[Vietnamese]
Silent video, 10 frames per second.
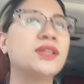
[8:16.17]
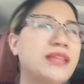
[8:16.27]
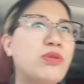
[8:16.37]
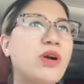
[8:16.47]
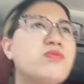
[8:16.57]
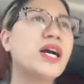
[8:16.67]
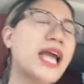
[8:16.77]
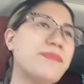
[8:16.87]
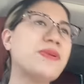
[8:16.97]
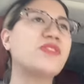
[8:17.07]
Tao không gây
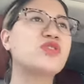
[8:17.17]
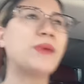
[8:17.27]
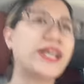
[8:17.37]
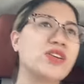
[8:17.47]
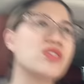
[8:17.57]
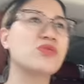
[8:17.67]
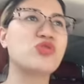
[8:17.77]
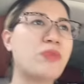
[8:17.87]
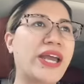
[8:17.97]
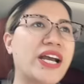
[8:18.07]
áp lực của chúng mày thôi, nhưng
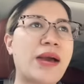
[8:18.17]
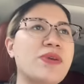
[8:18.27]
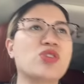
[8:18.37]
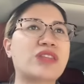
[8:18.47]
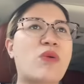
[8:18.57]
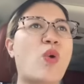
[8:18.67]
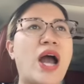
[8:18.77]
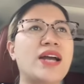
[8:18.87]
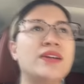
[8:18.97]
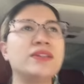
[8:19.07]
chúng mày gây áp lực cho tao quá.